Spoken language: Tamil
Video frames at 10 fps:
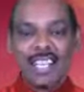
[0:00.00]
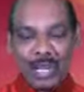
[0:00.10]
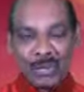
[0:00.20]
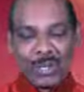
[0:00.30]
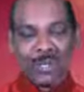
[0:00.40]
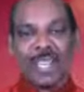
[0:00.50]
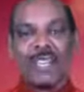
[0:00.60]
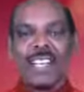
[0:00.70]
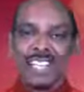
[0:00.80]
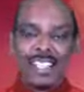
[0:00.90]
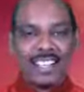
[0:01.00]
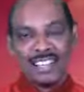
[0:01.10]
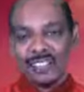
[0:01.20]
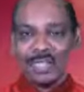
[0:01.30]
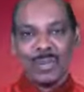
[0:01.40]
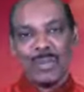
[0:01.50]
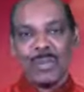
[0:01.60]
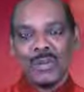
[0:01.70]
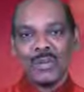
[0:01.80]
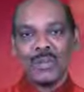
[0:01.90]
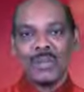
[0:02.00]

நாம் ஒரு தடவை அதற்காக செவிப்போம்